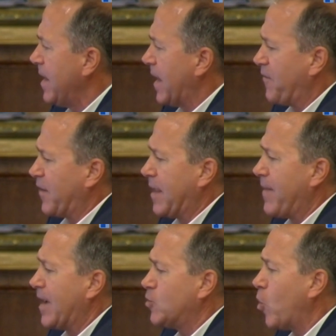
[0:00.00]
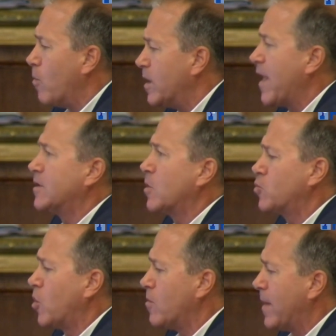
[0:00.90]
que afectaban a sus comunidades
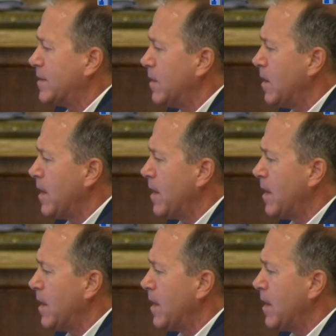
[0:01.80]
autónomas,